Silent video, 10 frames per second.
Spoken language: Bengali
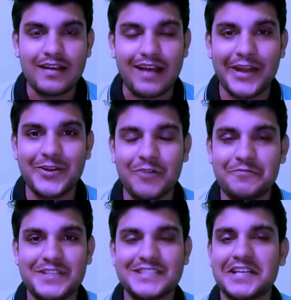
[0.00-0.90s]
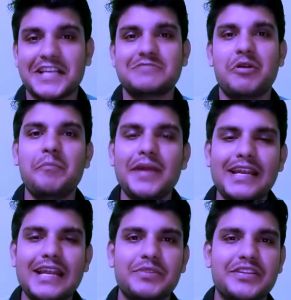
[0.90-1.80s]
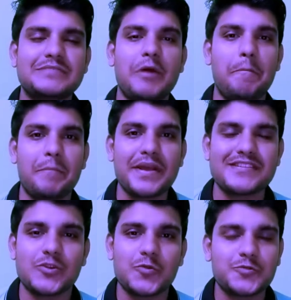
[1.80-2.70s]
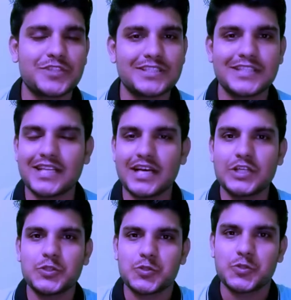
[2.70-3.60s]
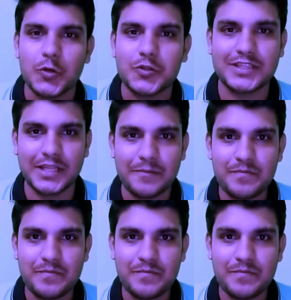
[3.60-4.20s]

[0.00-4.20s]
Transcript: কাইন্ড অফ টিচারটাকে যেভাবে বিল্ড আপ দিছে যেভাবে প্রেজেন্ট করছে সেটা সত্যি